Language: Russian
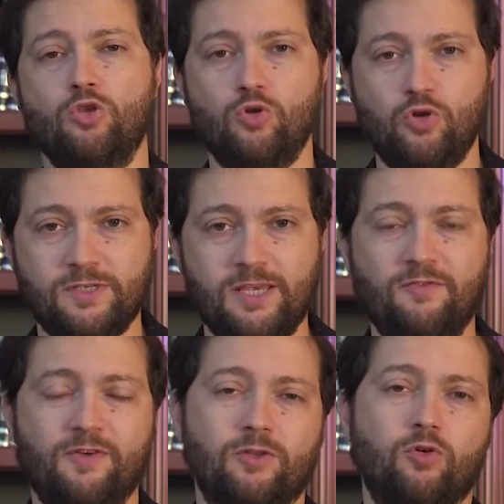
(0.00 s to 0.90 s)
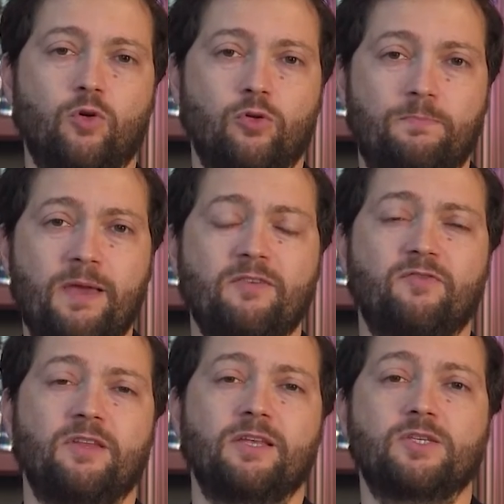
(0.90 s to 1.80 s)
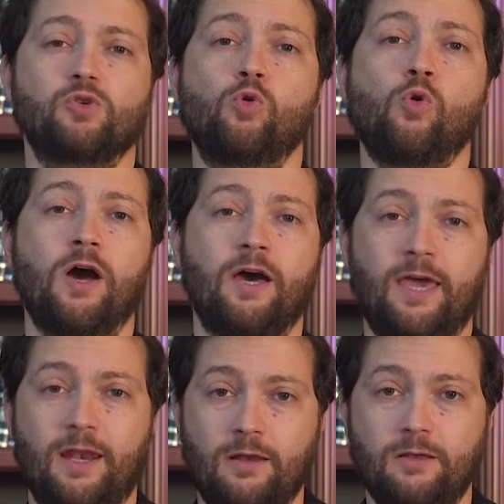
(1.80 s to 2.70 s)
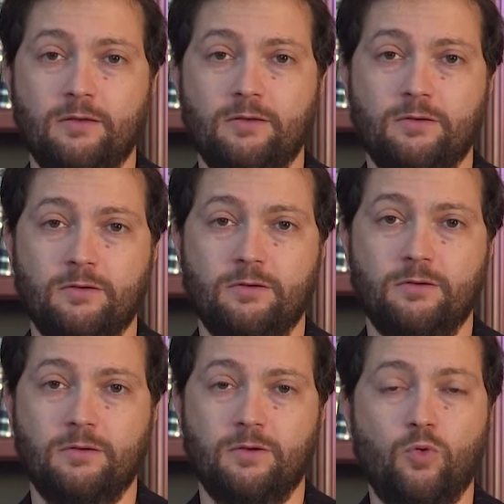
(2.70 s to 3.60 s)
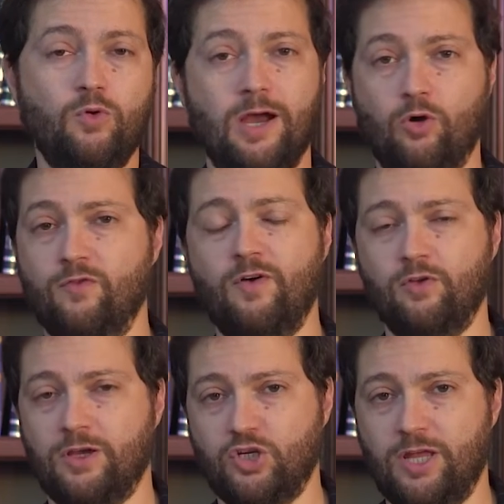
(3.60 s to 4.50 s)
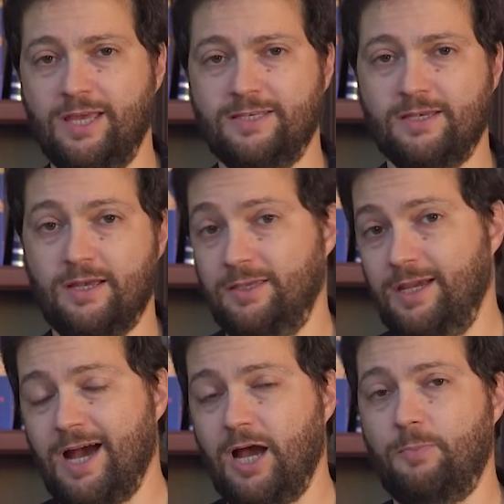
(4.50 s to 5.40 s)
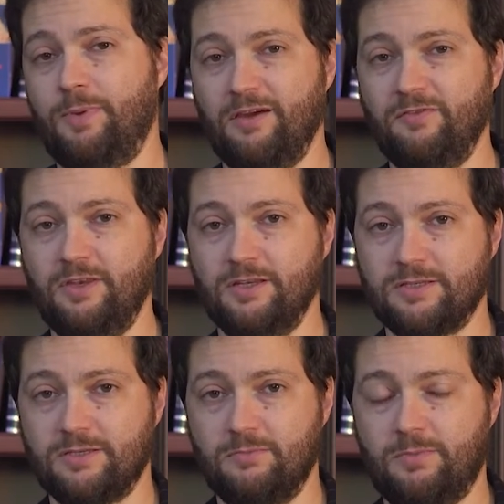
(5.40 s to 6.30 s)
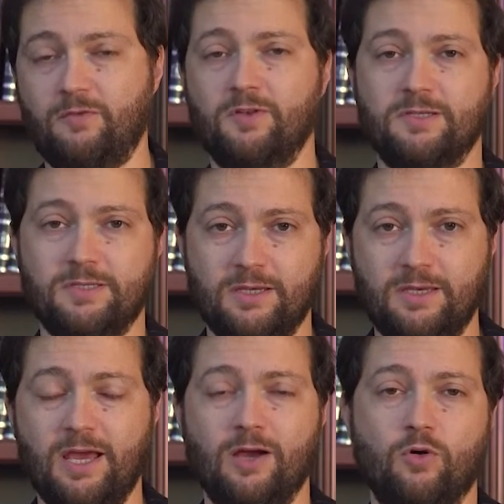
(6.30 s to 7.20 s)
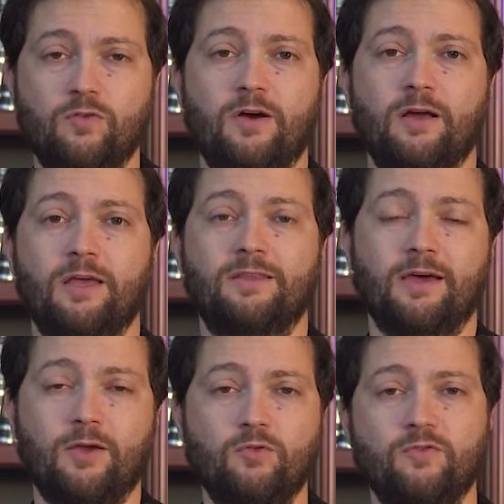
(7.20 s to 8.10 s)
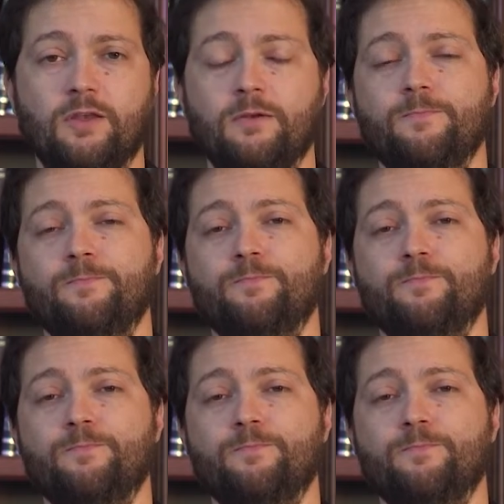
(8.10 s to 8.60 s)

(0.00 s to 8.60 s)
Но Йосеф, который он первенец у Рахель, у Якова он рождается не как первенец. Первенец Якова – это Реувен.